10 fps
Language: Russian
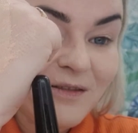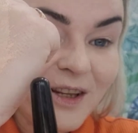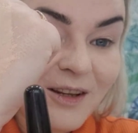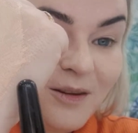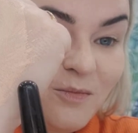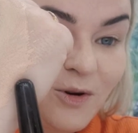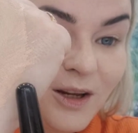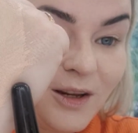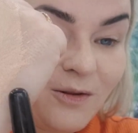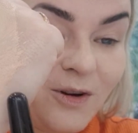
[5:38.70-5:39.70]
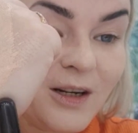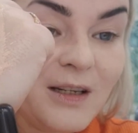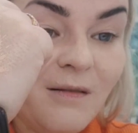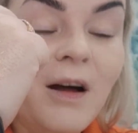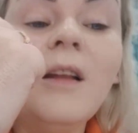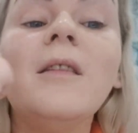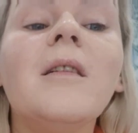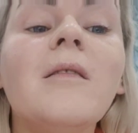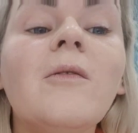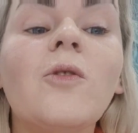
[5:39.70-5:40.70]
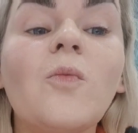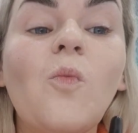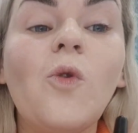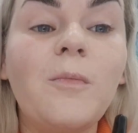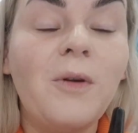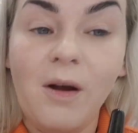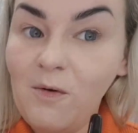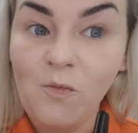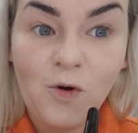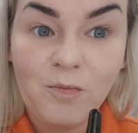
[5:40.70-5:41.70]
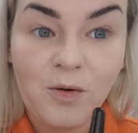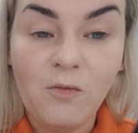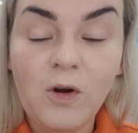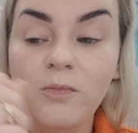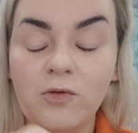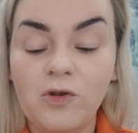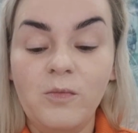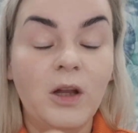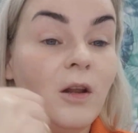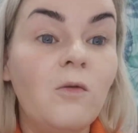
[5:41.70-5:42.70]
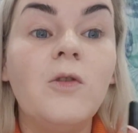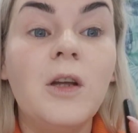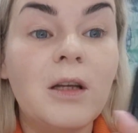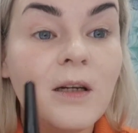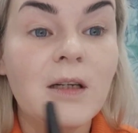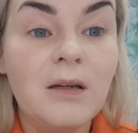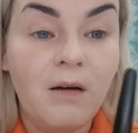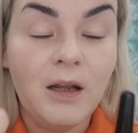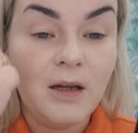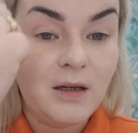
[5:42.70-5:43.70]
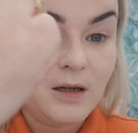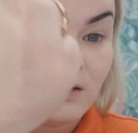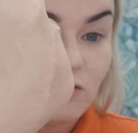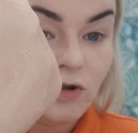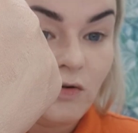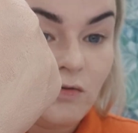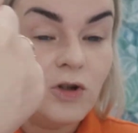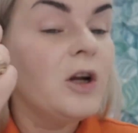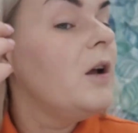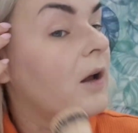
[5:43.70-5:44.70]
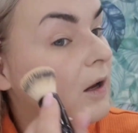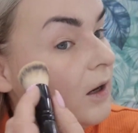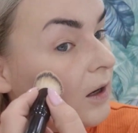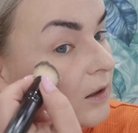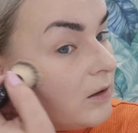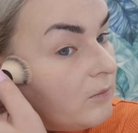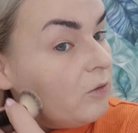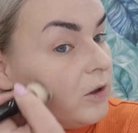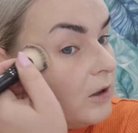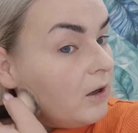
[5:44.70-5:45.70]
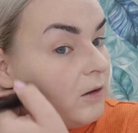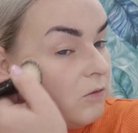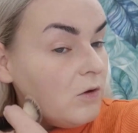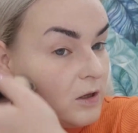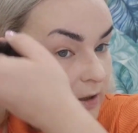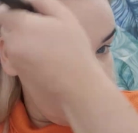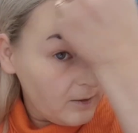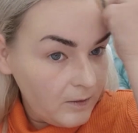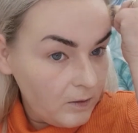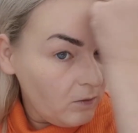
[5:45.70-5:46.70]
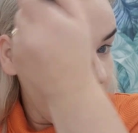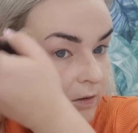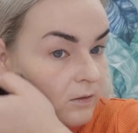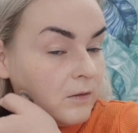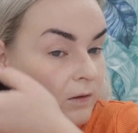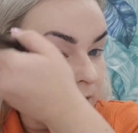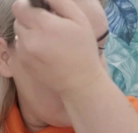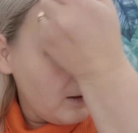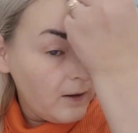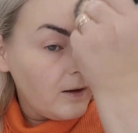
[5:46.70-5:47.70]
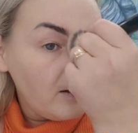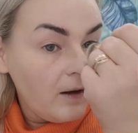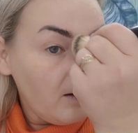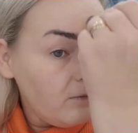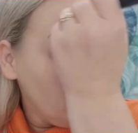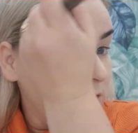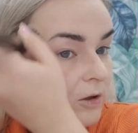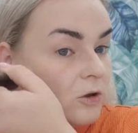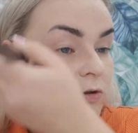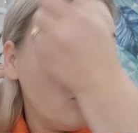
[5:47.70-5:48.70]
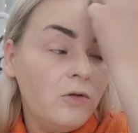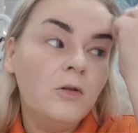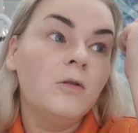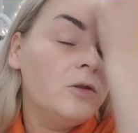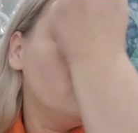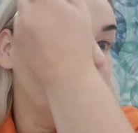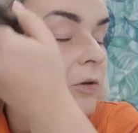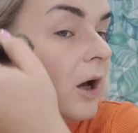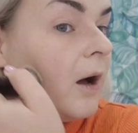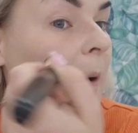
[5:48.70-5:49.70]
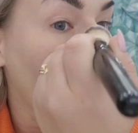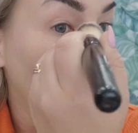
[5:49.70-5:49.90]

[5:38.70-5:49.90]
вот этот более такой розоватый. Он мой, прямо мой прямой, потому что у меня такой есть розоватый оттеночек кожи. Этот более холодный, но я его наношу сюда.